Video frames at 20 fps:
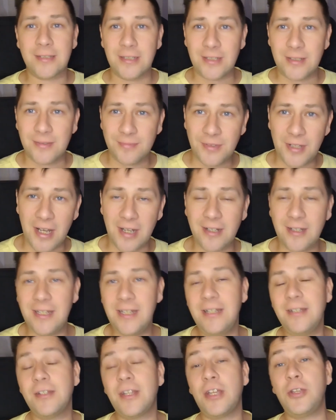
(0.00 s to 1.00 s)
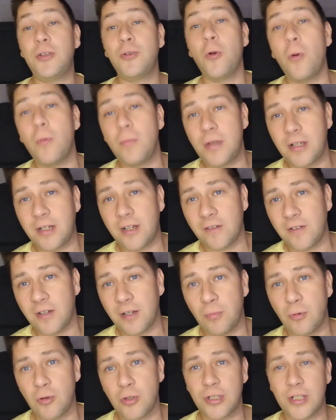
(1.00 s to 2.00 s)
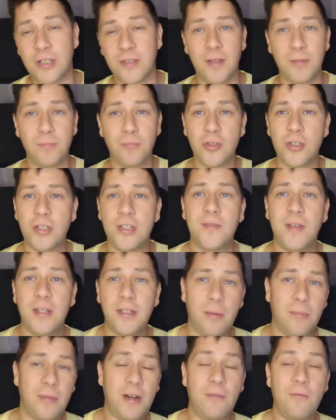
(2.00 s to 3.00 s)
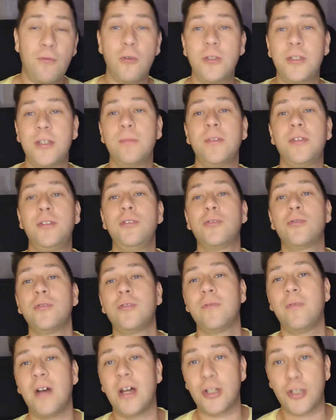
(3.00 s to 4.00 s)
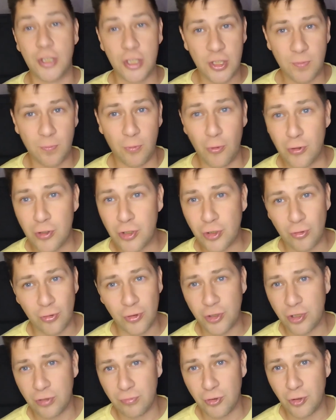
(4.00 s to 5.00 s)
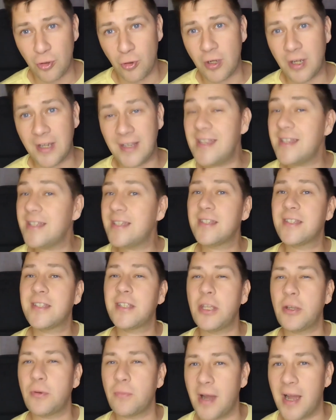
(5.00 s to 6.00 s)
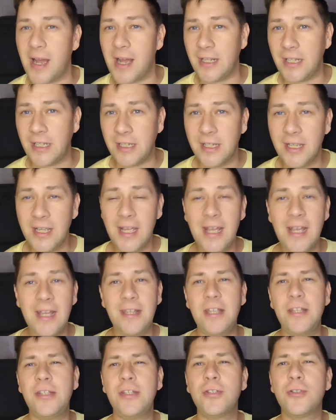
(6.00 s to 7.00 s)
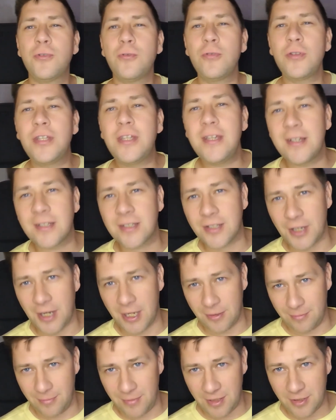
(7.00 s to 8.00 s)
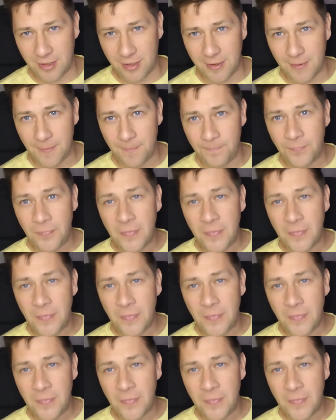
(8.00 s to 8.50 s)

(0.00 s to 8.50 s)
скажем так, или наемников их можно назвать, можно назвать добровольцами, это не суть важно. Из Польши очень много, есть из Германии, есть из других стран мира.